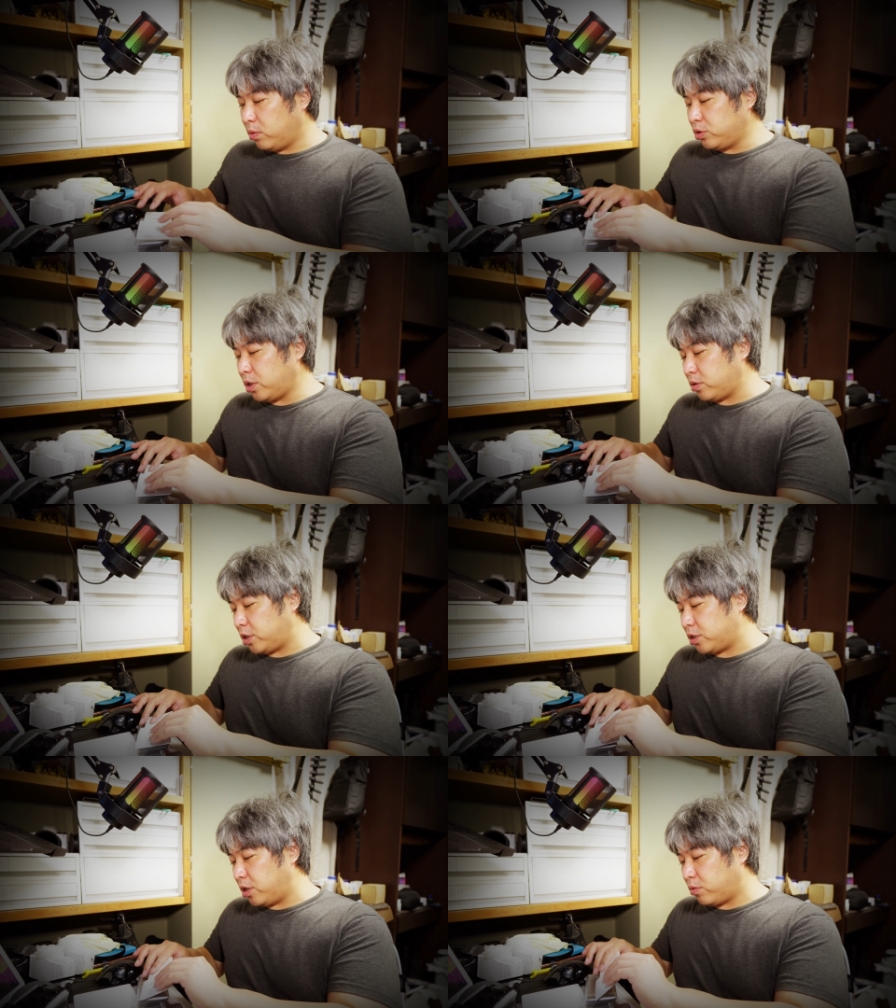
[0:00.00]
おそらく
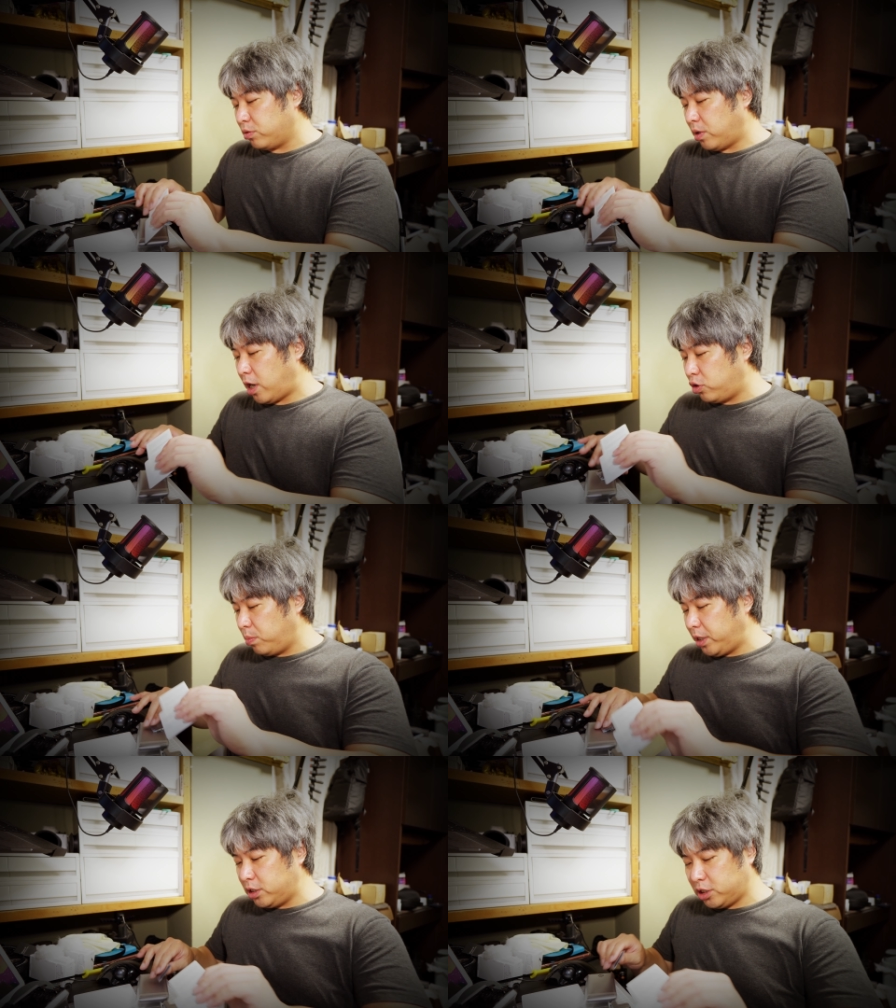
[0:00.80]
ですねこの
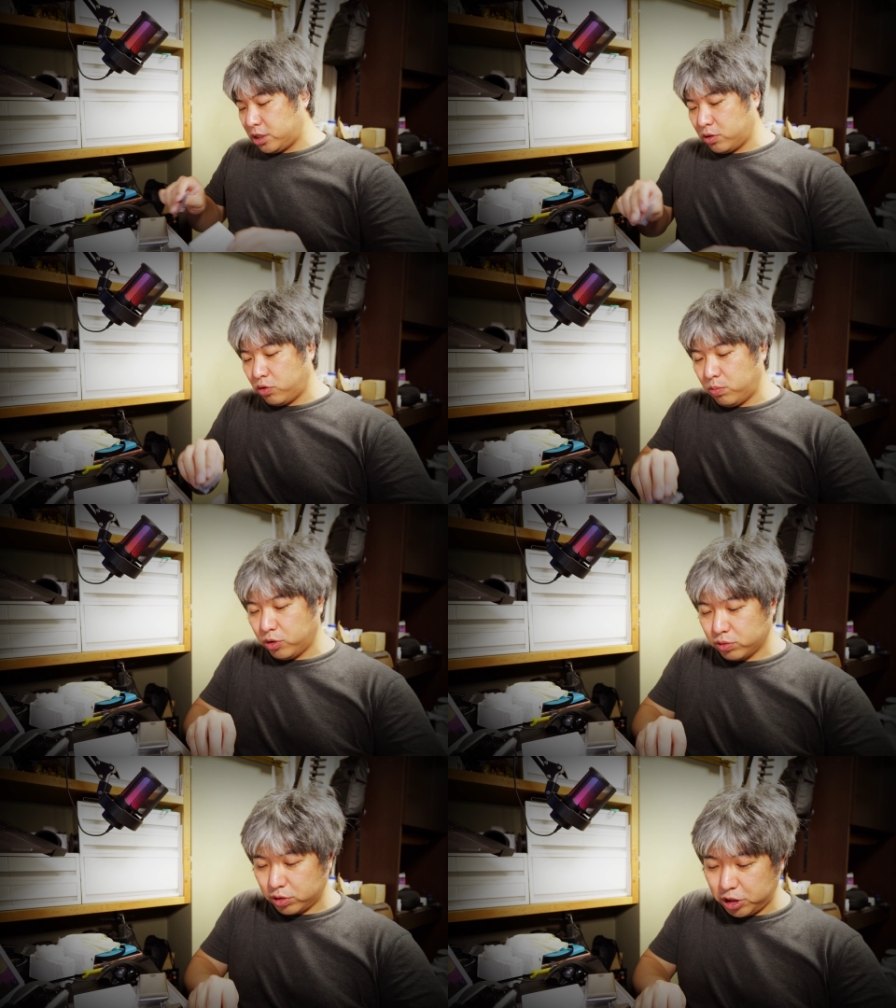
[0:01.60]

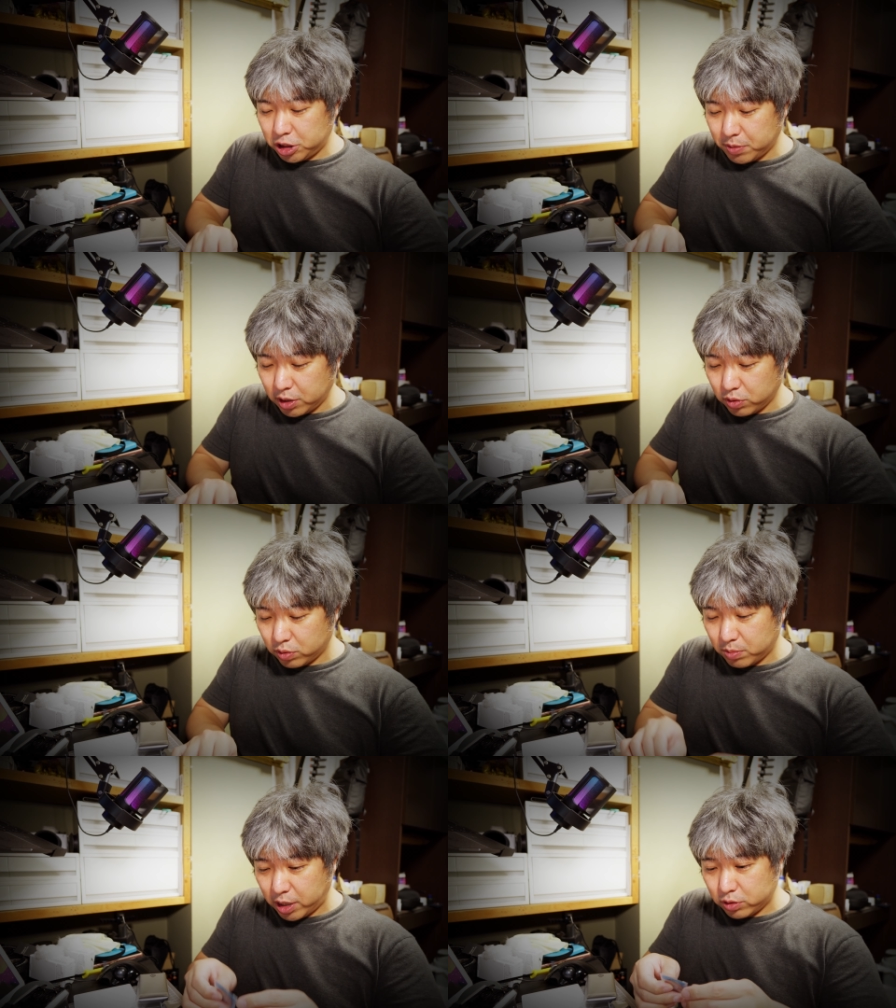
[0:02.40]
アドベンチャーコンボの一番のう
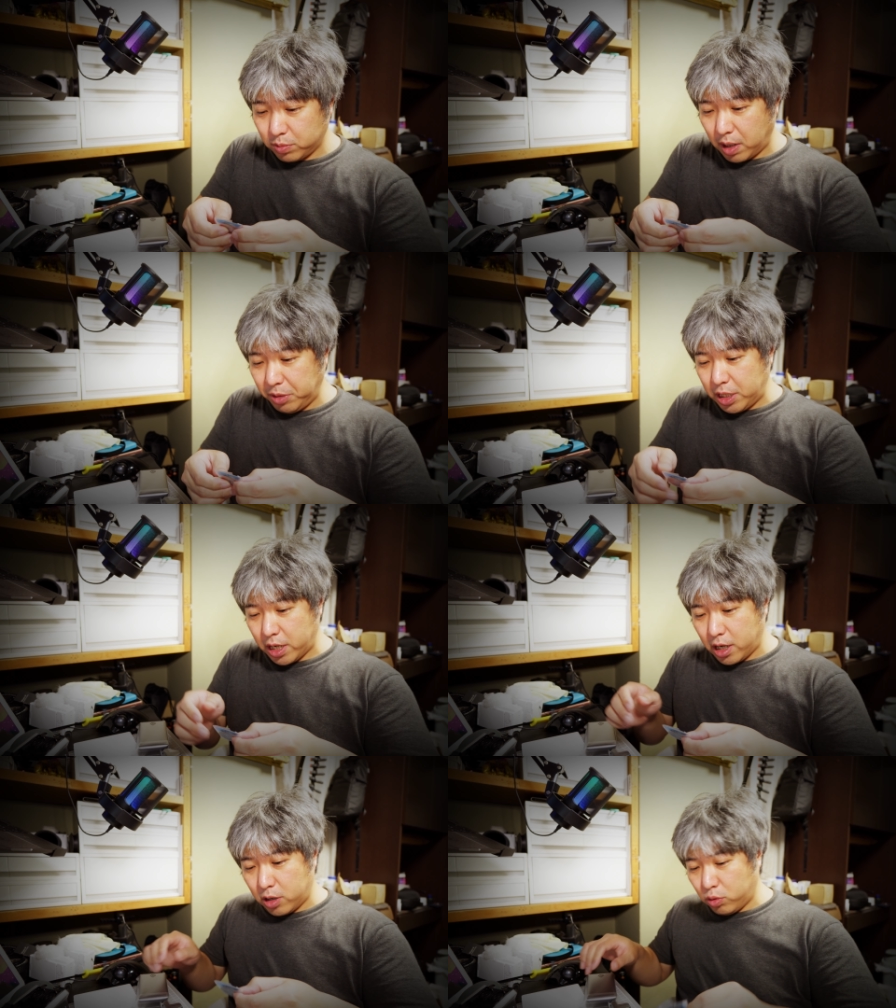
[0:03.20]
まあ、旨味で
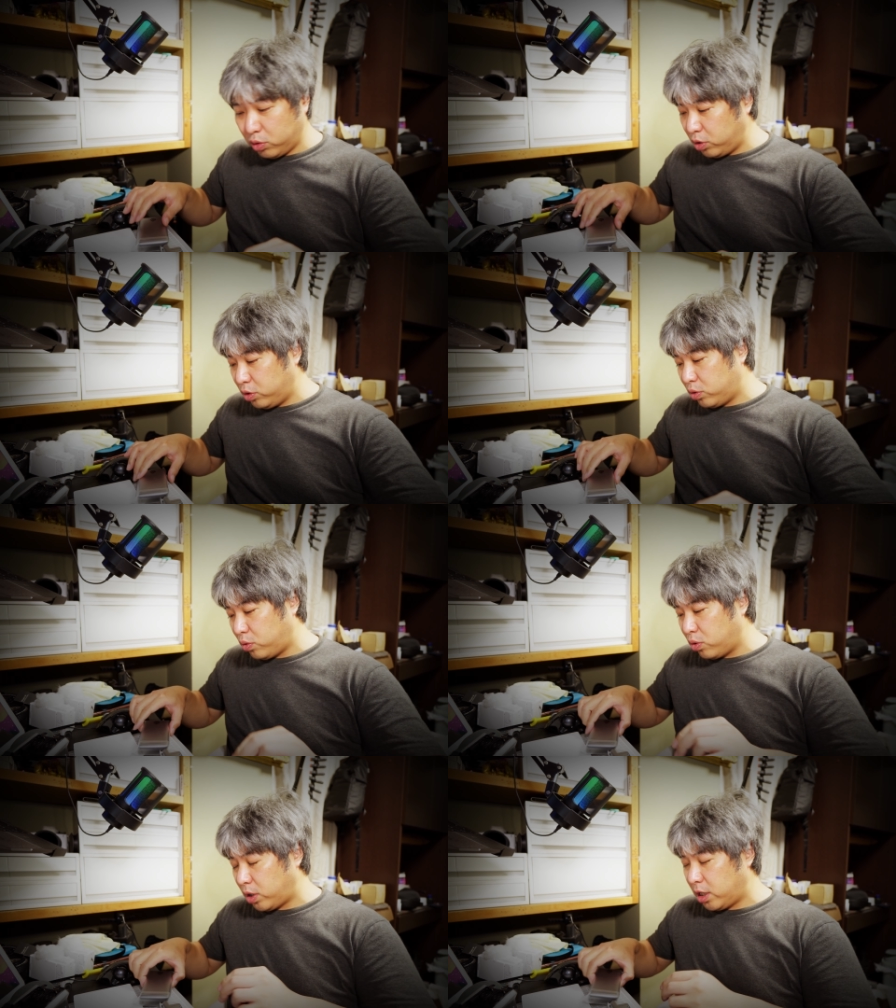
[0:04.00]
あろうというと
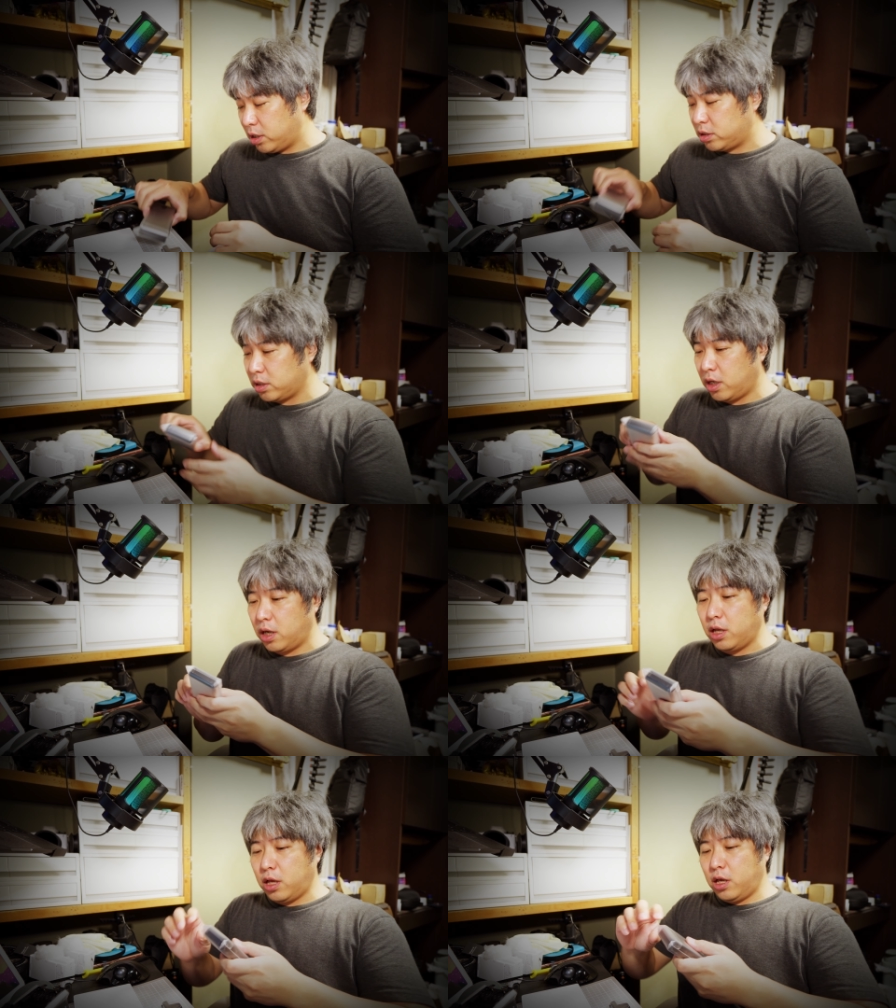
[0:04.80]
ころなんですが
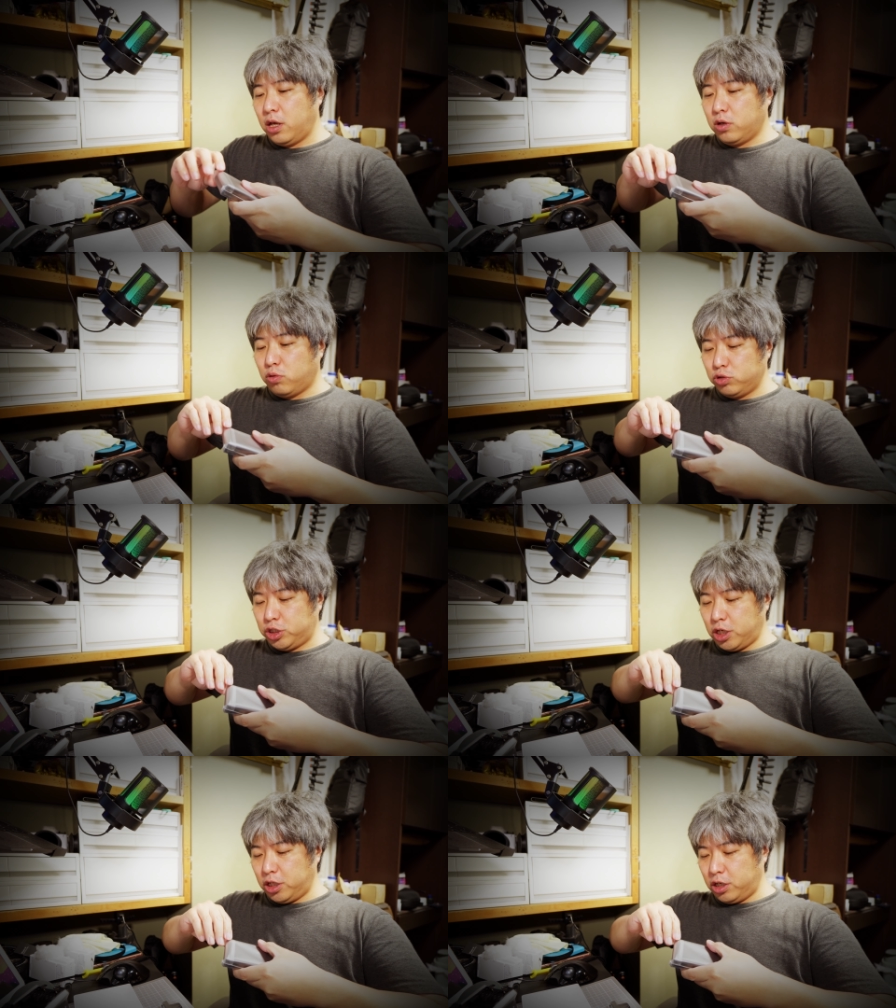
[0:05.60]
こち
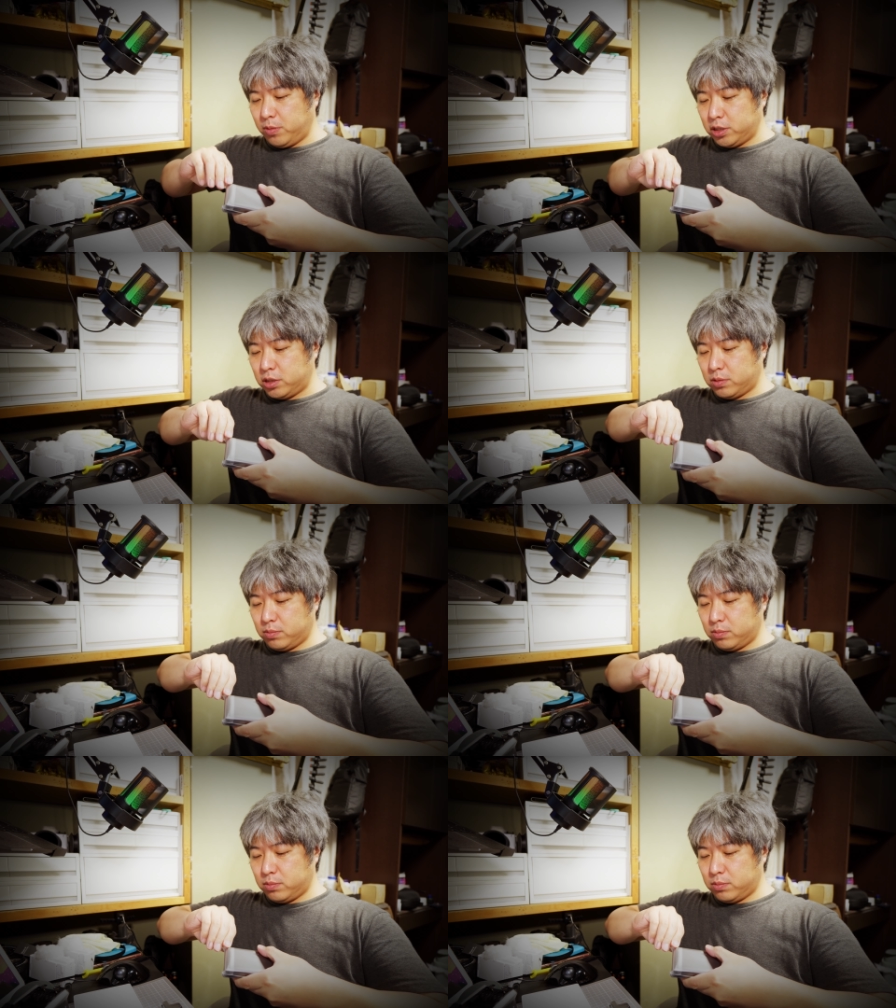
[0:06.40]
らになります